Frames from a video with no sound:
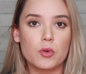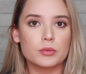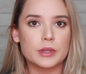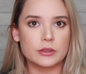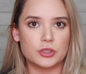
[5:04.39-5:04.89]

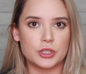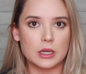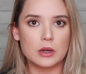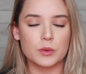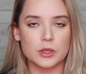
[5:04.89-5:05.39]

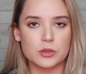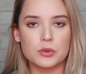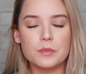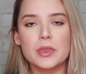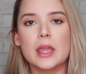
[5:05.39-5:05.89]
contraindicam
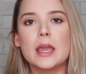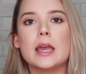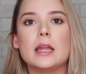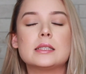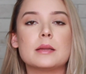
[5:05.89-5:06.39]
isso.
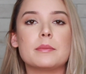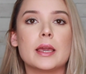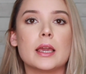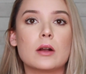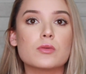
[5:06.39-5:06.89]
Eles
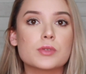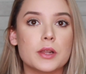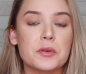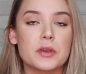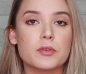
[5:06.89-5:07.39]
também
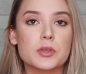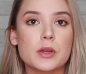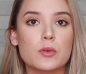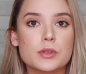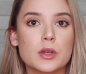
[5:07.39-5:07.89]
aconselham que
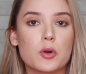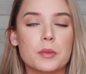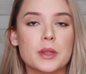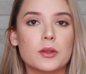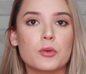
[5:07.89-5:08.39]
você use
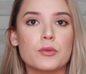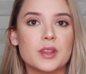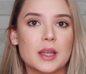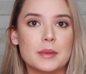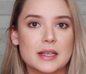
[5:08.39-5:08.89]
combinado com
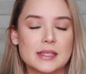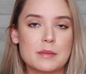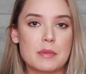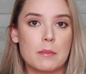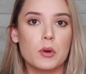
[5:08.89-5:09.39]
vitamina
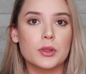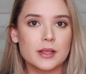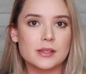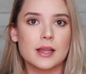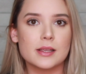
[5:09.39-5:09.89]
C para
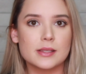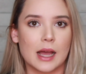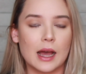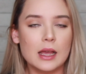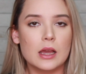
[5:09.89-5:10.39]

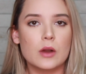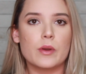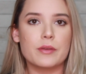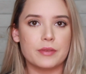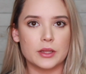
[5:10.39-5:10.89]
potencializar
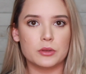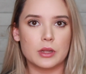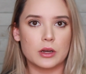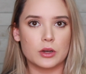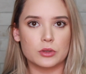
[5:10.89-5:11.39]
o efeito
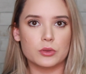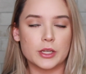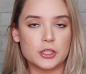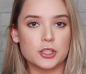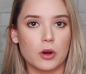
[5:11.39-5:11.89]
da, do
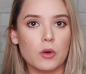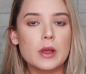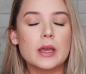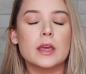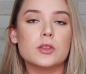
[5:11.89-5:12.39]
retinol.
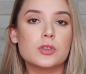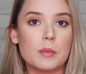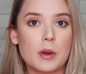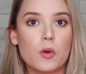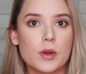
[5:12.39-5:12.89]
Isso é
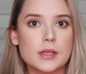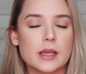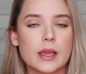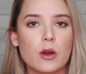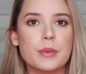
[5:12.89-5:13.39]
uma
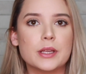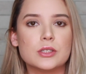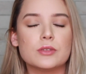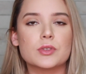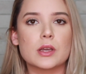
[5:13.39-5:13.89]
coisa
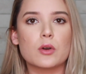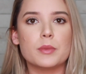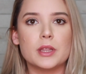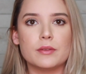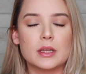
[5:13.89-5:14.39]
realmente, se você
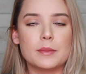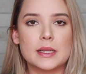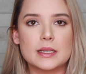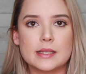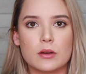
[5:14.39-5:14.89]
combina
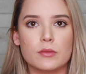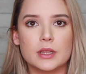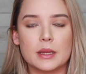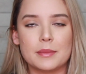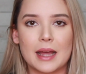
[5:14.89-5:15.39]
vitamina C com
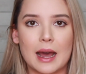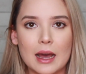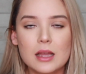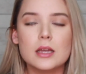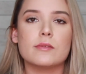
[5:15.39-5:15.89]

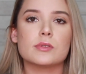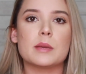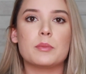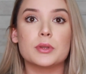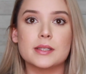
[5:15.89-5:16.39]
vitamina A,
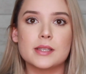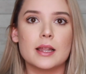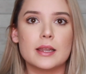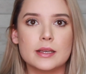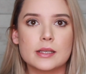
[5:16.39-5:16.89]
você
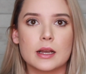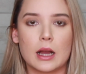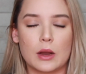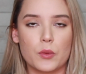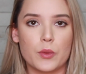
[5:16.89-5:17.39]

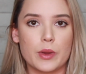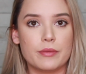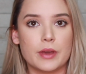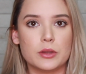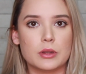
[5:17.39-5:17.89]
potencializa o
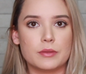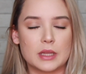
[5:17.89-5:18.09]
efeito da